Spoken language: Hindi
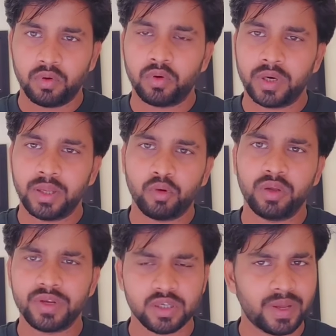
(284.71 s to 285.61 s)
उन्होंने
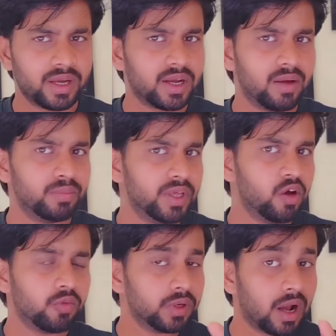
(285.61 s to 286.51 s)
मोटिवेशन में आगे काम
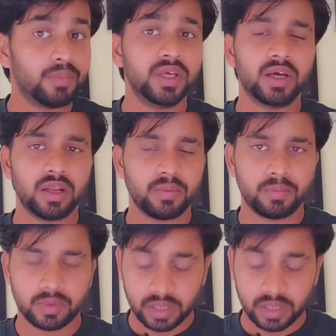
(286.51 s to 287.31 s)
किया और फिर काम नहीं करना